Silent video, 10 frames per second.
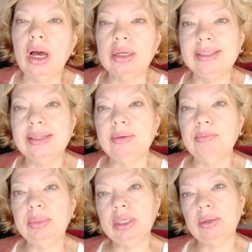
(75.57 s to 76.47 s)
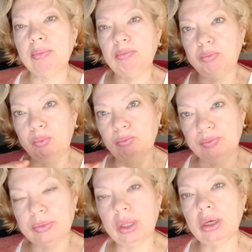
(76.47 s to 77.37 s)
как где мы
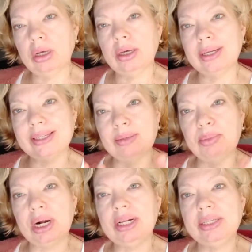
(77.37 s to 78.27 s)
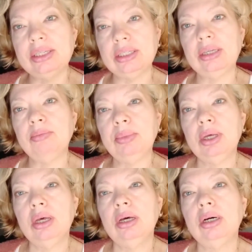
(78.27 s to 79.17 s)
э, разобрались с тем,
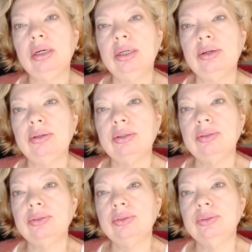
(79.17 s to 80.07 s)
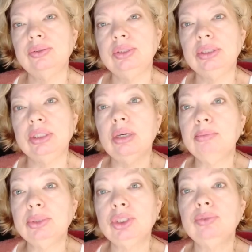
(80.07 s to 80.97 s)
а, с кем
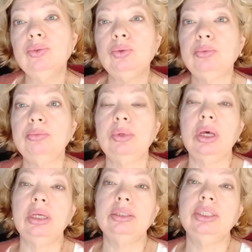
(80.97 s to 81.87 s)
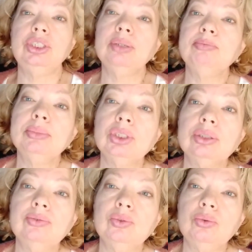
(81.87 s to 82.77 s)
мы живем, зачем мы
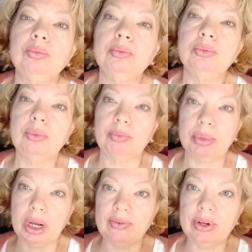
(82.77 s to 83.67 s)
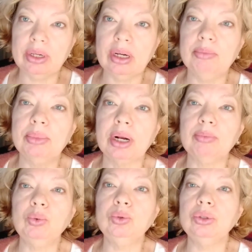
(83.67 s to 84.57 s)
живем, правильно ли мы
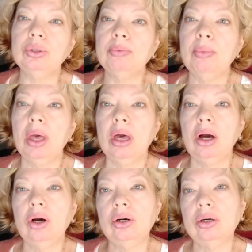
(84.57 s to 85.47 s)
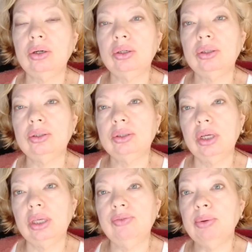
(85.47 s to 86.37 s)
работаем. А,
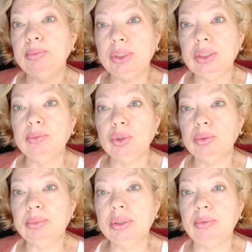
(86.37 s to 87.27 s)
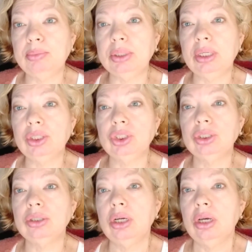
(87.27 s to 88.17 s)
и вообще, может быть, мы
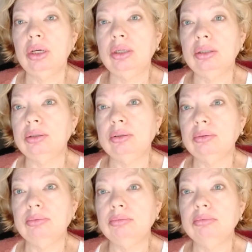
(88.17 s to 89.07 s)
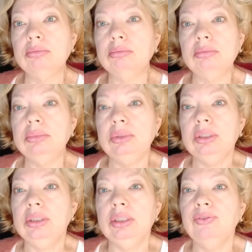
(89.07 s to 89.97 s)
даже а,
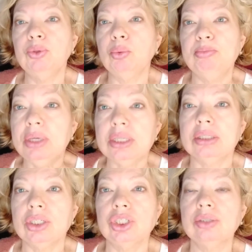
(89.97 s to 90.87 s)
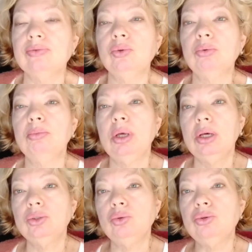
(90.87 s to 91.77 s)
не в том месте живем,
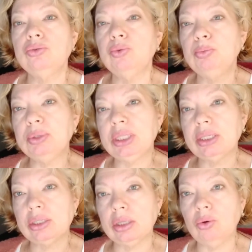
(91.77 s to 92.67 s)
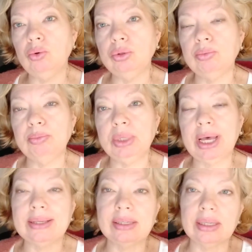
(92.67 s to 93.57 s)
то есть вот 15 год мы
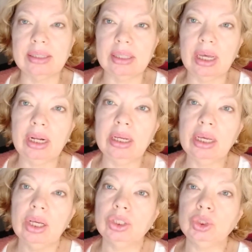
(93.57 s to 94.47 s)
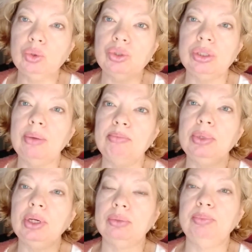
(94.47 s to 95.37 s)
осознали, что с нами
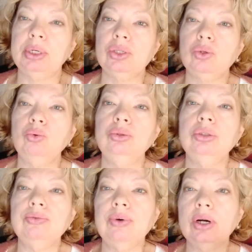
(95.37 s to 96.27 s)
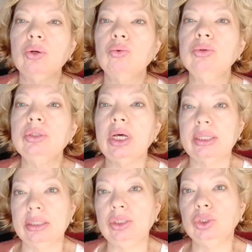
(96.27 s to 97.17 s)
происходит вокруг
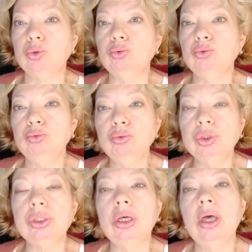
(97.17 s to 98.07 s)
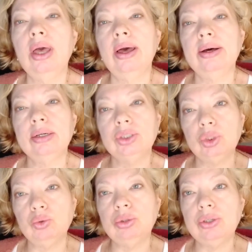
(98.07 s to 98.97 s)
нас и что нужно а,
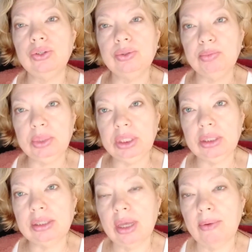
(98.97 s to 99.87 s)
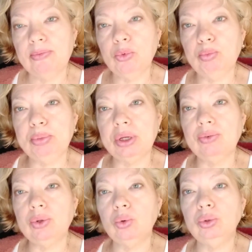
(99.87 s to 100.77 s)
что-то изменить. Но в
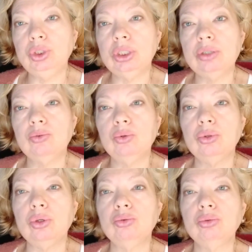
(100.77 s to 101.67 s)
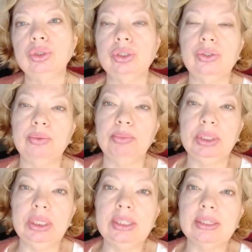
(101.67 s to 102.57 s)
первую очередь все-таки нужно
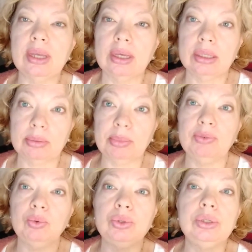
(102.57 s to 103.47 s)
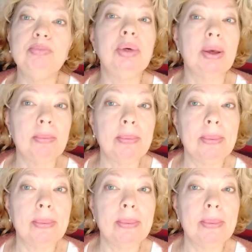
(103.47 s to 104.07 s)
изменить самого себя –